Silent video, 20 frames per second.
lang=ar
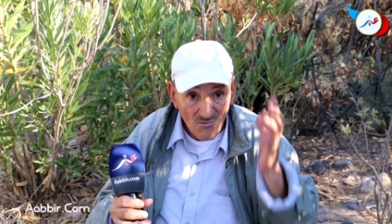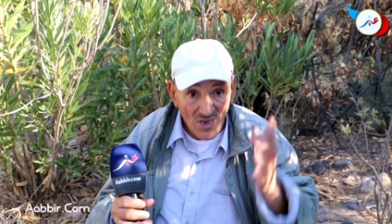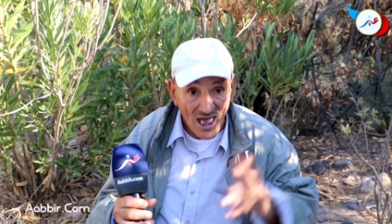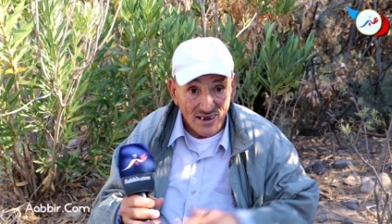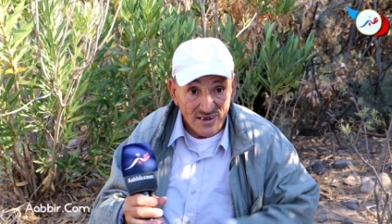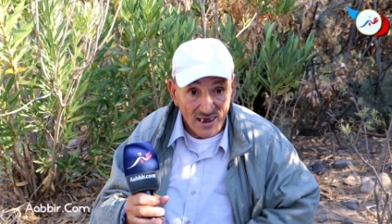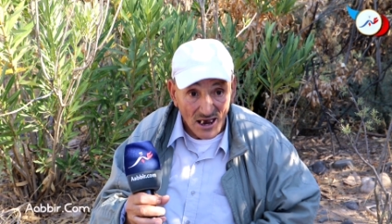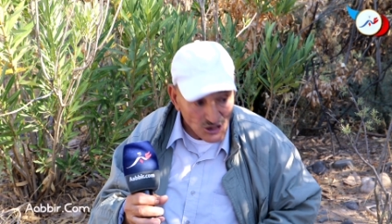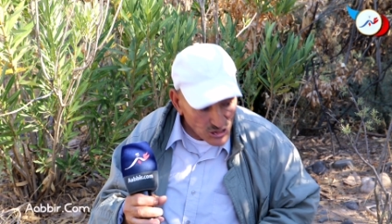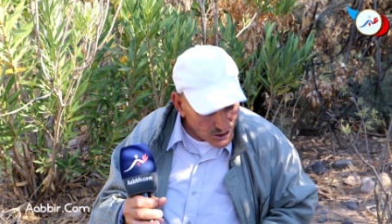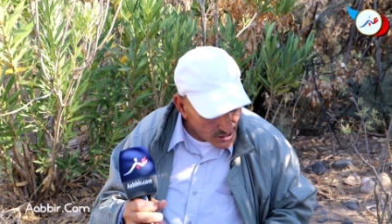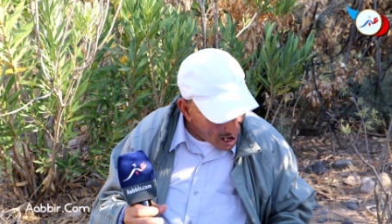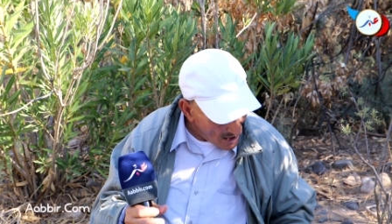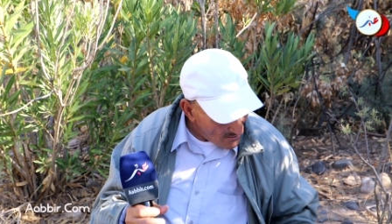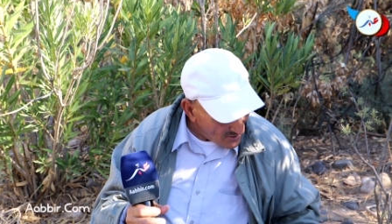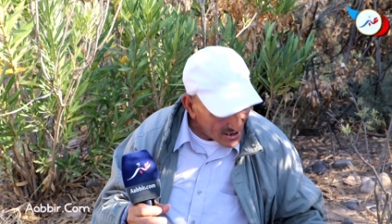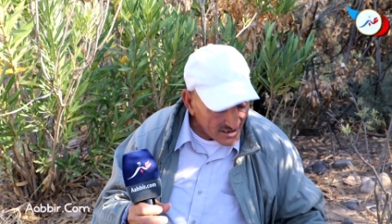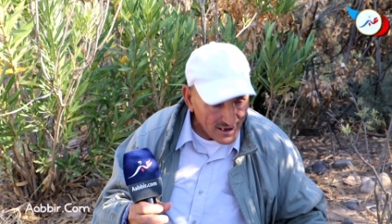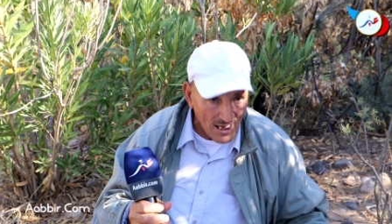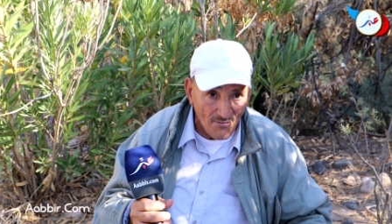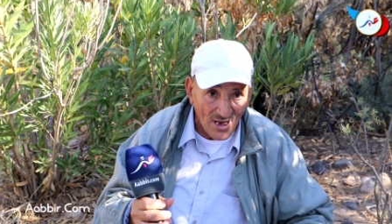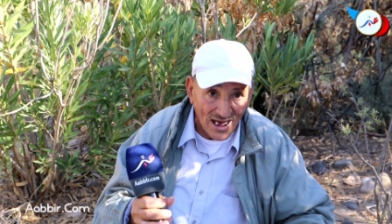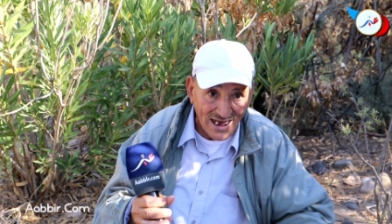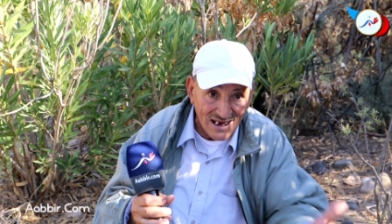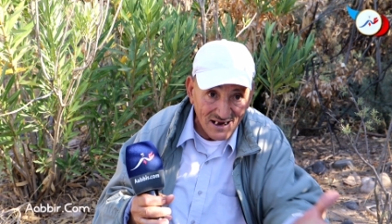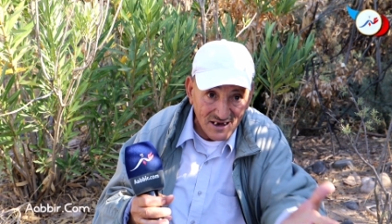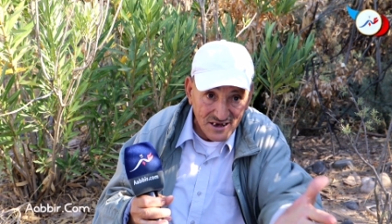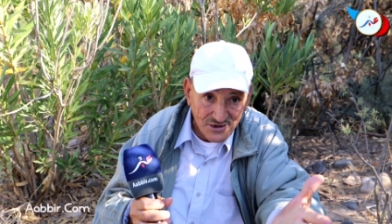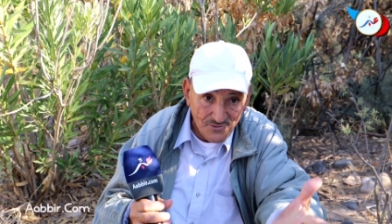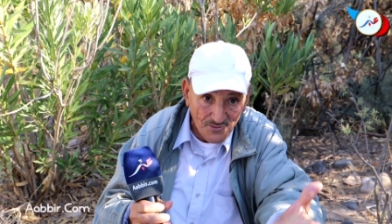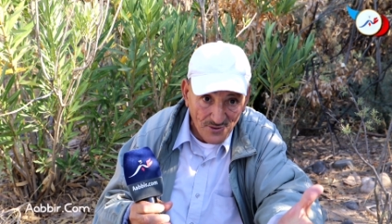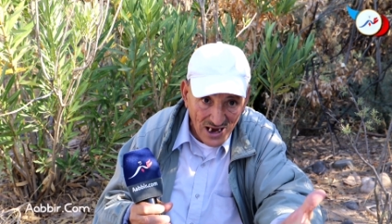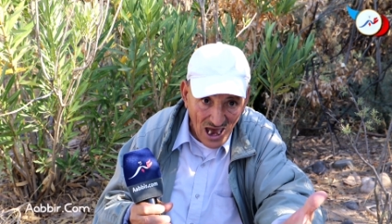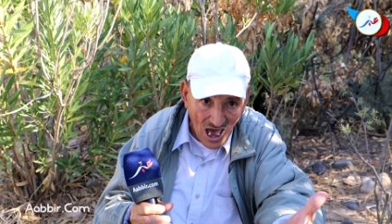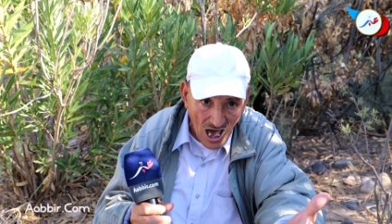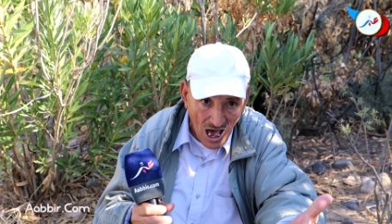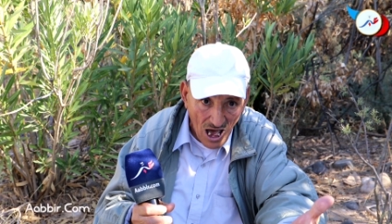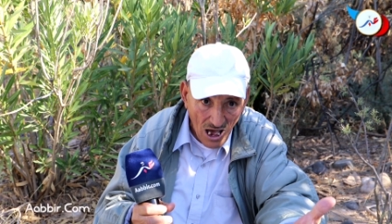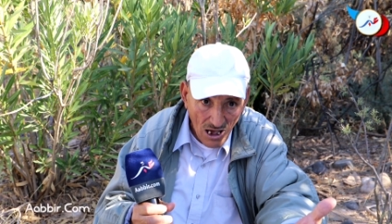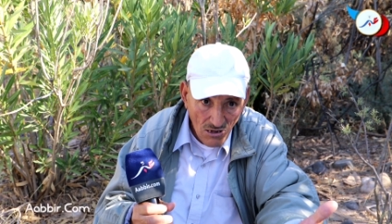ما عندهاش الضمير دابا غير
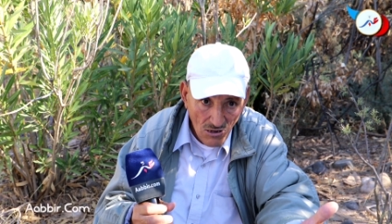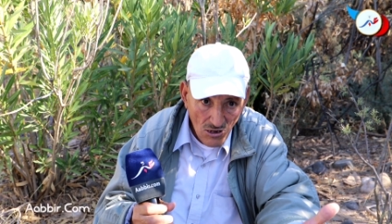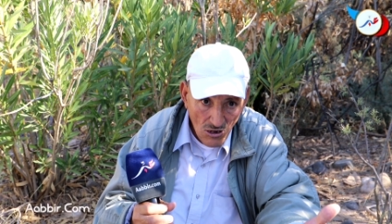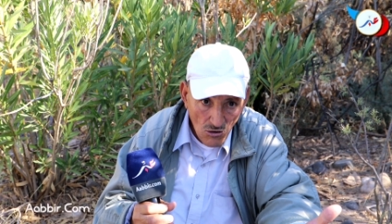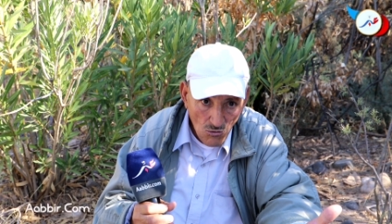كتفناها